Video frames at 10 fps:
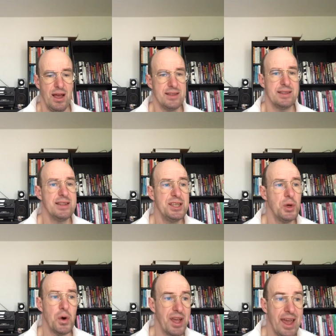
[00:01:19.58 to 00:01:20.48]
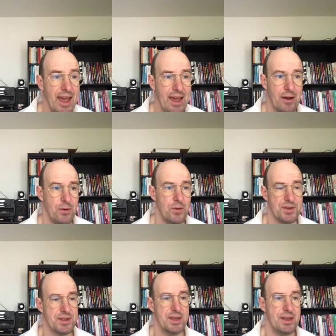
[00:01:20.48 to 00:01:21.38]
Es ist nicht okay,
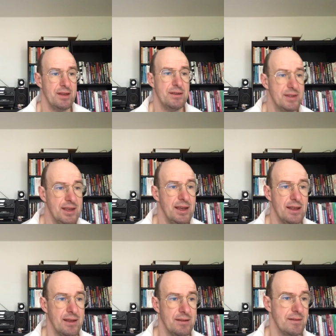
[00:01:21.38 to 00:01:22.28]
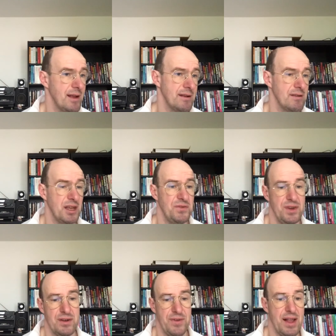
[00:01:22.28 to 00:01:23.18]
unsere Ziele dann gleich
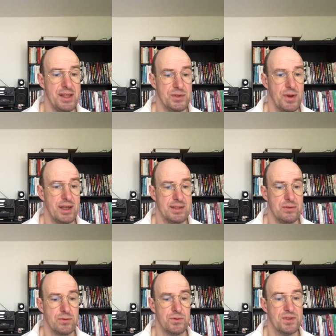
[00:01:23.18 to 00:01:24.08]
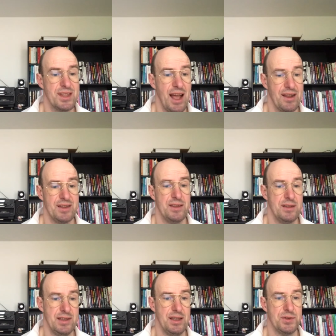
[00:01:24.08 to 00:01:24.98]
wieder fallen zu lassen und uns kleinere
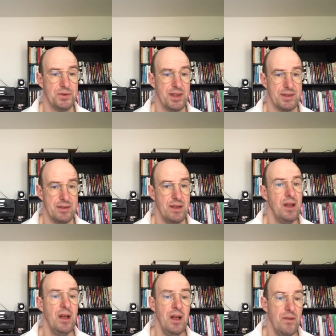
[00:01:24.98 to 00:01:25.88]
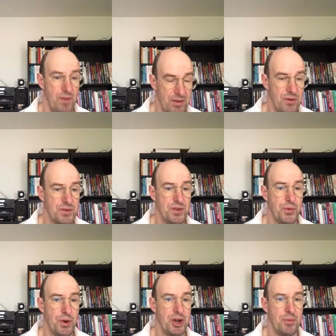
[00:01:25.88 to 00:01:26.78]
Ziele zu setzen. Wenn wir uns was
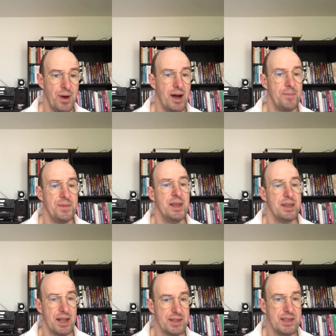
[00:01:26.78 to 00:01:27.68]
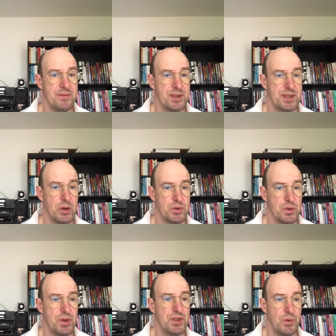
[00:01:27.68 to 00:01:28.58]
vorgenommen haben, dann ziehen wir das auch
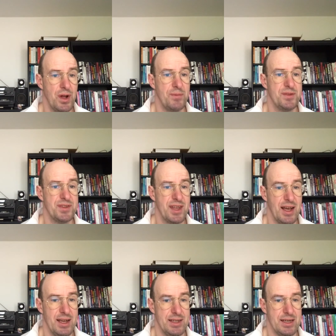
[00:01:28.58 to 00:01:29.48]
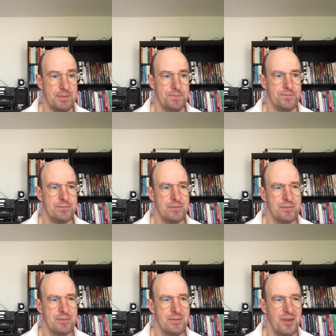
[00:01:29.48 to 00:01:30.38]
durch, solange bis wir es erreicht haben.
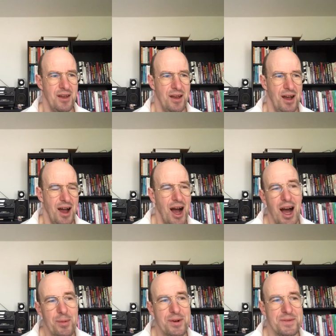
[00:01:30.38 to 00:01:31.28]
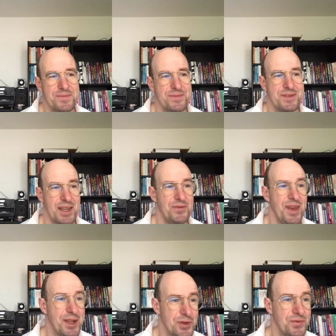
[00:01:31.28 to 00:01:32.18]
Aber den
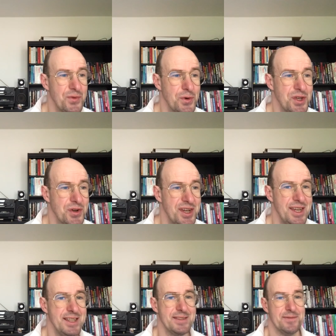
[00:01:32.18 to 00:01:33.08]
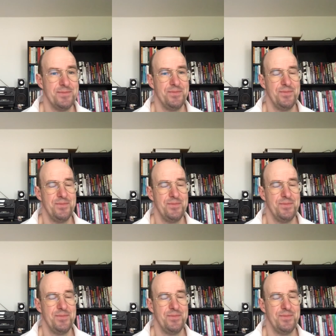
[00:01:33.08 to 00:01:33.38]
Weg dürfen wir ruhig auch genießen.